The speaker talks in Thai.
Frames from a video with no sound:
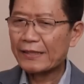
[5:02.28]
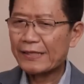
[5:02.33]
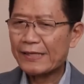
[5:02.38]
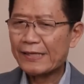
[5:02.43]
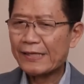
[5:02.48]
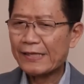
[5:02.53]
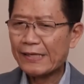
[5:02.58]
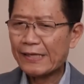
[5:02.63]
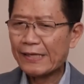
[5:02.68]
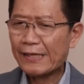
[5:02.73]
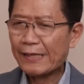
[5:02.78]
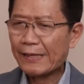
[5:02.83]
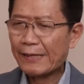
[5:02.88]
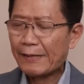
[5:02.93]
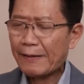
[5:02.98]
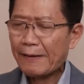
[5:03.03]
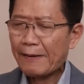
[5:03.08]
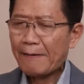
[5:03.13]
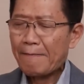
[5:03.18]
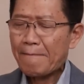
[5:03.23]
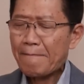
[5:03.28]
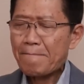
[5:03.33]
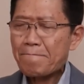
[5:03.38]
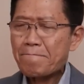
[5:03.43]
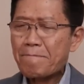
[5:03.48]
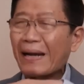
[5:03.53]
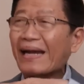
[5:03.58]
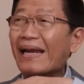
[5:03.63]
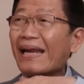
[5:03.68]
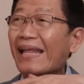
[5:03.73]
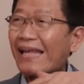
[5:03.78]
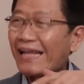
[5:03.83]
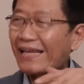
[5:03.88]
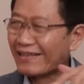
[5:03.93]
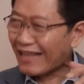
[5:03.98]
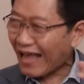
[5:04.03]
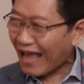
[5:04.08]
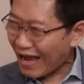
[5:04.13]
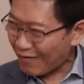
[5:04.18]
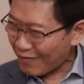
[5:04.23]
ที่มันเนียน
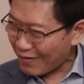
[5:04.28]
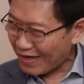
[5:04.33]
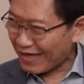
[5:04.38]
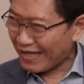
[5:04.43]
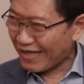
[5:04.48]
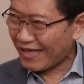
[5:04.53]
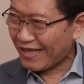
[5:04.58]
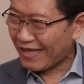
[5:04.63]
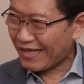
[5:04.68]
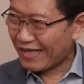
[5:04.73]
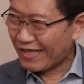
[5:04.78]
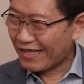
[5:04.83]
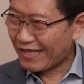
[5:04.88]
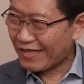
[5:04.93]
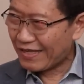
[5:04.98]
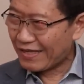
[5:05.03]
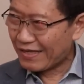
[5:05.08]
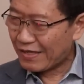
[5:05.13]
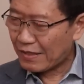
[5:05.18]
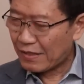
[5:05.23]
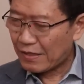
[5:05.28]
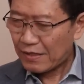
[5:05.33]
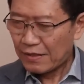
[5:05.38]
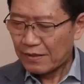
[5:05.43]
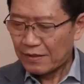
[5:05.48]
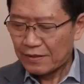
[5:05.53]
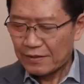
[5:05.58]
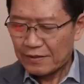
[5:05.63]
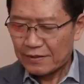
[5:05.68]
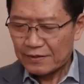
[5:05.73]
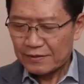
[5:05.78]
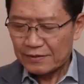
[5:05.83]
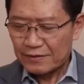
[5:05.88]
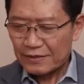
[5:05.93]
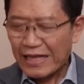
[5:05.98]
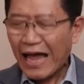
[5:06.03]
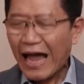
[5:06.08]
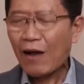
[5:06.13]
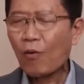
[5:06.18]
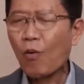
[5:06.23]
ตากว่านี้
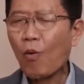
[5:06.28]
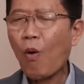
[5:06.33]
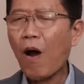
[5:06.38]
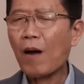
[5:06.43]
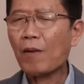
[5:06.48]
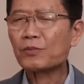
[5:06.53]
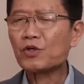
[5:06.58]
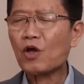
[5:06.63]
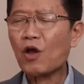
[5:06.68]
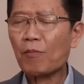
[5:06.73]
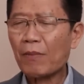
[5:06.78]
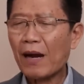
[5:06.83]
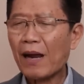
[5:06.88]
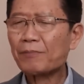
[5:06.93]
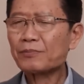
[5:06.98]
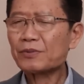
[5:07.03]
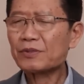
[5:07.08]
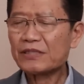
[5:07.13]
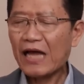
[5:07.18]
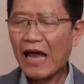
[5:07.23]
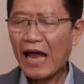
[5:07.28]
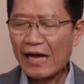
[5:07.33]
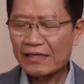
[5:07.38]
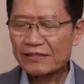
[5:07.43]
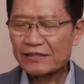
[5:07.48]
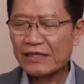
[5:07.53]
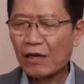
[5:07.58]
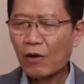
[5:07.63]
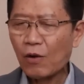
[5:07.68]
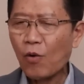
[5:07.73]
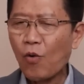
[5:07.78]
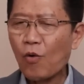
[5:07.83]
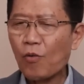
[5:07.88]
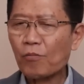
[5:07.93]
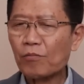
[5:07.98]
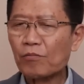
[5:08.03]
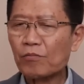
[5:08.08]
สร้างความยอมรับจากสังคม